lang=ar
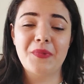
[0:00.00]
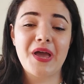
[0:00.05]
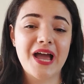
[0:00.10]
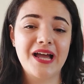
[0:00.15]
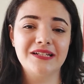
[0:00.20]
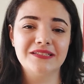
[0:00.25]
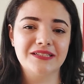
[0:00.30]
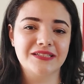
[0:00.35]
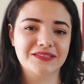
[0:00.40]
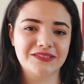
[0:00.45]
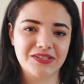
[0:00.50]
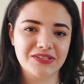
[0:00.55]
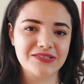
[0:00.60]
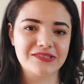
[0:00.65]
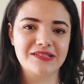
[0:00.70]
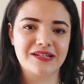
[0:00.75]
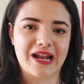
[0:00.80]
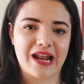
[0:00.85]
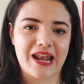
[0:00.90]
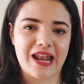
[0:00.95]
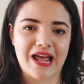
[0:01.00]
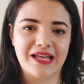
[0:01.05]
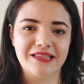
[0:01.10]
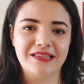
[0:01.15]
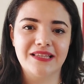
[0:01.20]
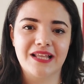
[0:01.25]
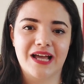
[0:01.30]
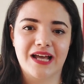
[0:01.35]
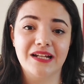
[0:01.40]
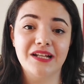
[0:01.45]
ما أن ينتصر
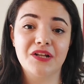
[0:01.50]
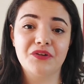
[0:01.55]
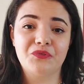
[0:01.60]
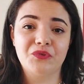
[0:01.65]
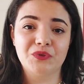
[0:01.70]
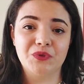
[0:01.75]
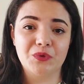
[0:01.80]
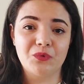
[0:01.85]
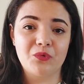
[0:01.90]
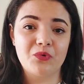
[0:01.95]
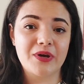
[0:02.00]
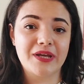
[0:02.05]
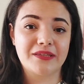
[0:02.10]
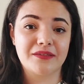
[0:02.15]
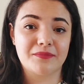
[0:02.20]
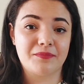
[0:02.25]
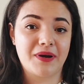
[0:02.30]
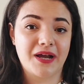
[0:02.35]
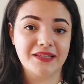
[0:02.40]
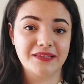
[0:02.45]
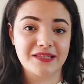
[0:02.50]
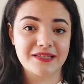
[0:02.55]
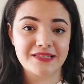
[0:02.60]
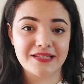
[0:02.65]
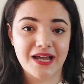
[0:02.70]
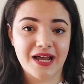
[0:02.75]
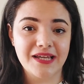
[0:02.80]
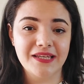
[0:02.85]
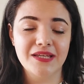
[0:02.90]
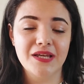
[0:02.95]
العدل على الفتوات بعد
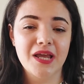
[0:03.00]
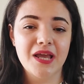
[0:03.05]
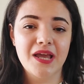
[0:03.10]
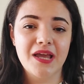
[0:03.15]
سعي